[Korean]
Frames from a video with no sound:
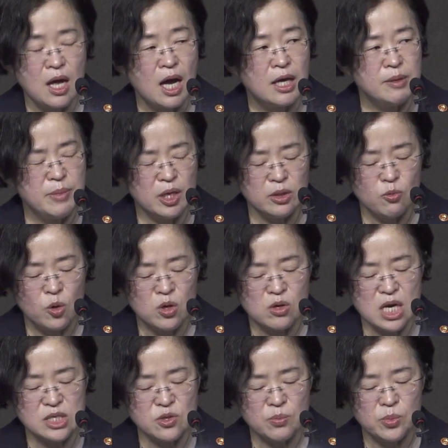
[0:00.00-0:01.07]
아니면
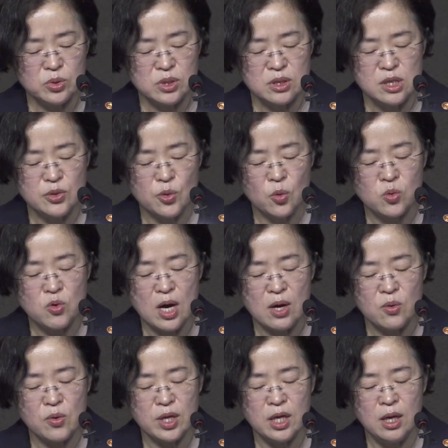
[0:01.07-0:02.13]
원가 정보 등을
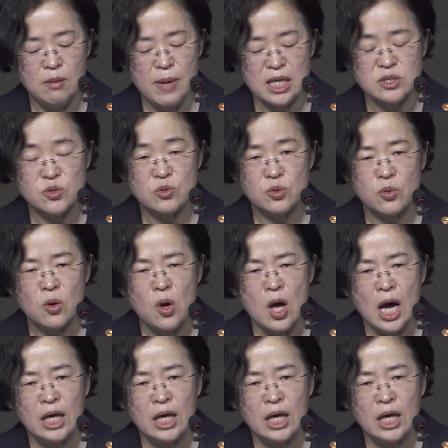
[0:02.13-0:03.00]
요구하고 일방적으로